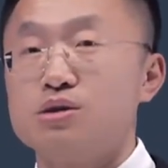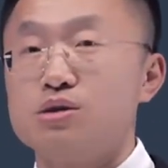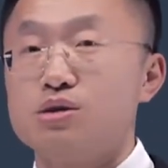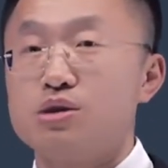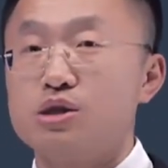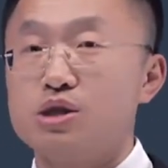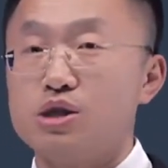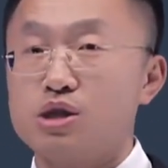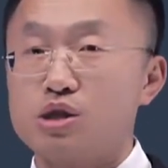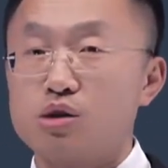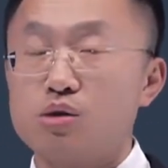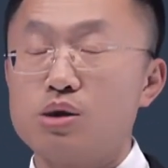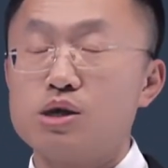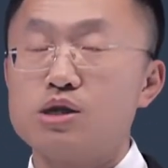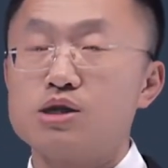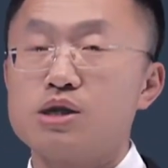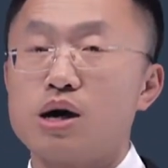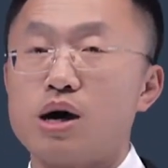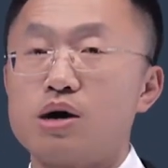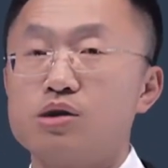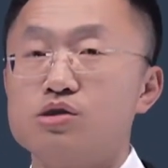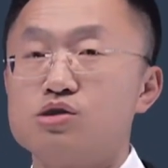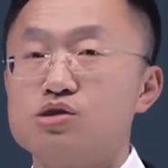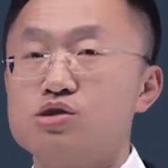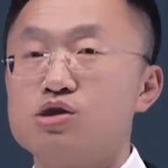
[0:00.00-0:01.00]
理论
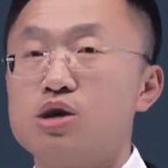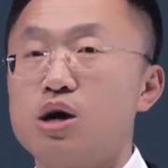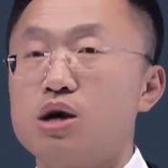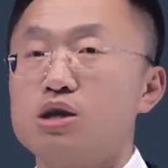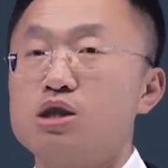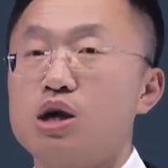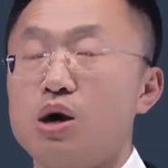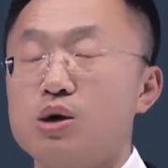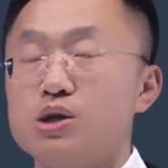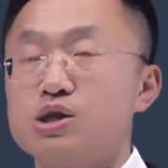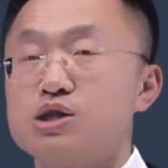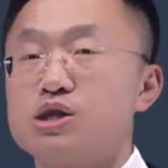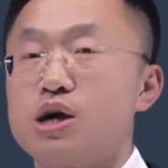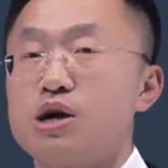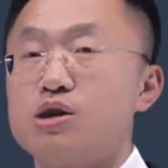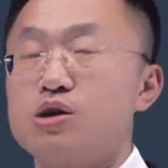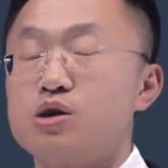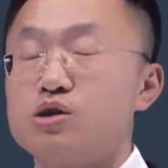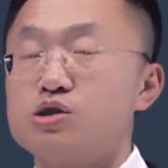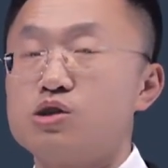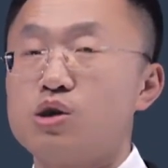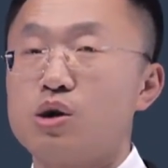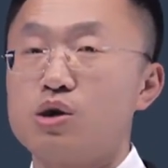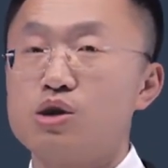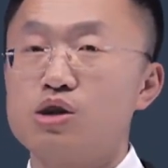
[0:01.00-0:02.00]
上相当于是按
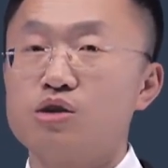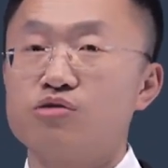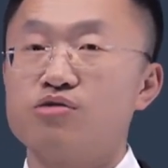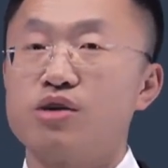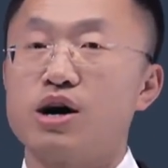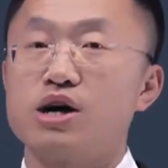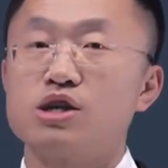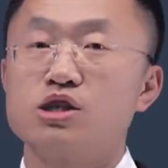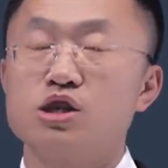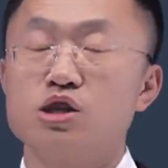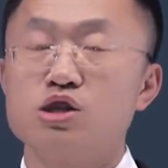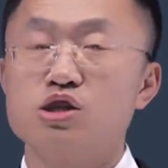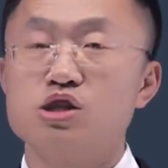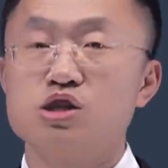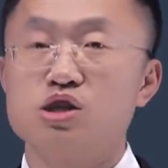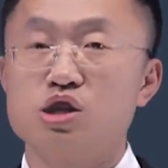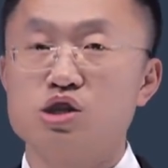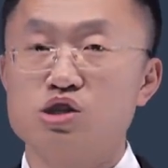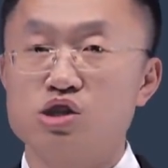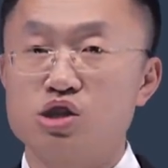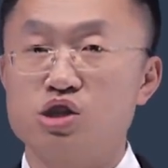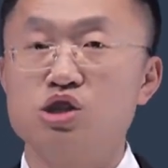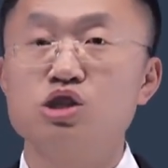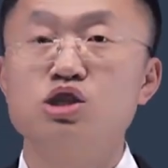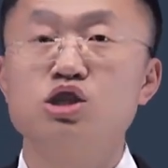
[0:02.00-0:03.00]
照交易发生日
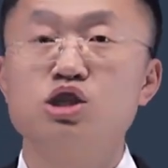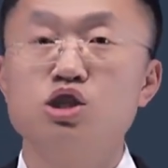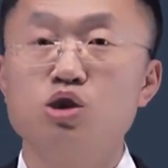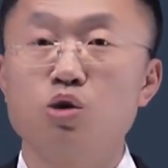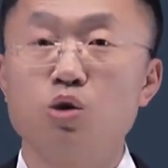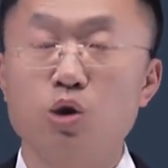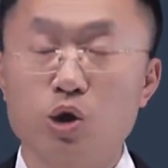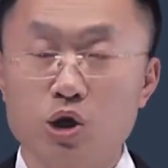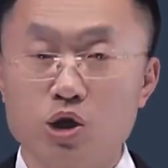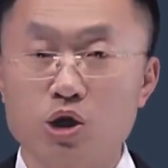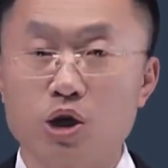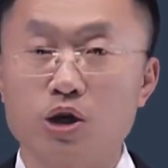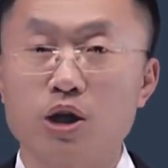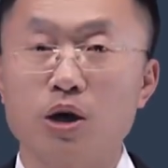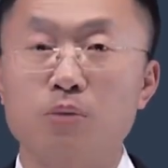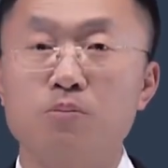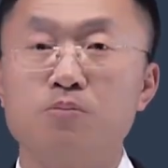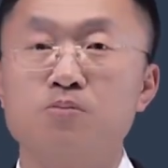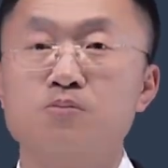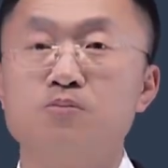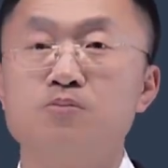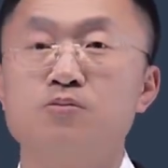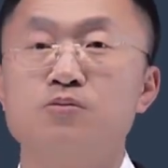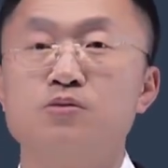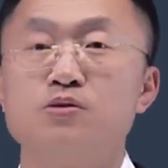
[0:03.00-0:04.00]
的即期汇率折
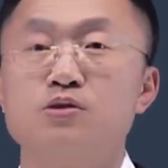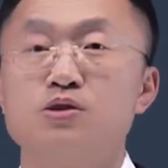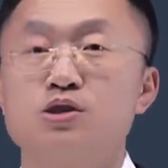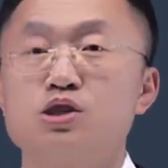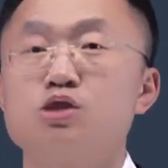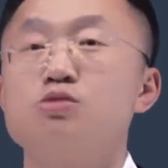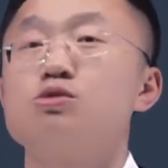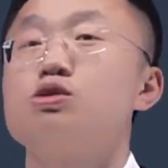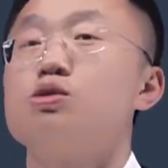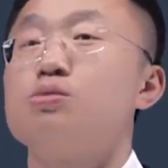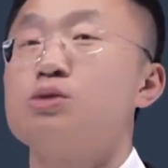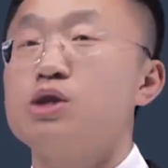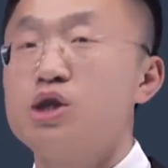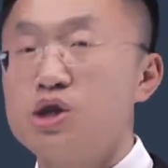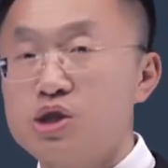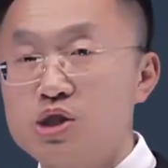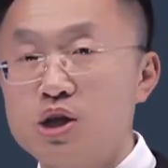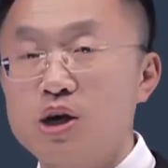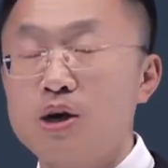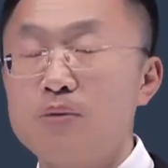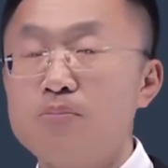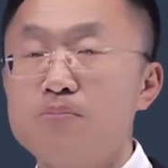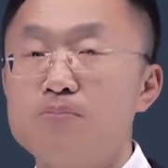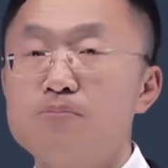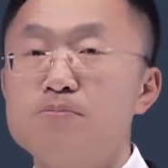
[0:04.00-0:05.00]
的，是不是就不一
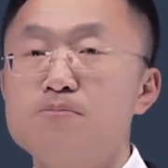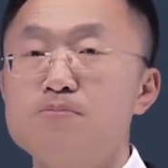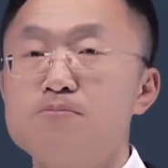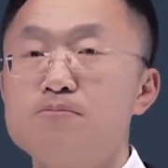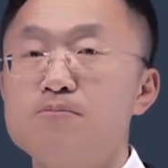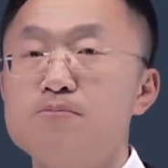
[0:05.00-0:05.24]
致了？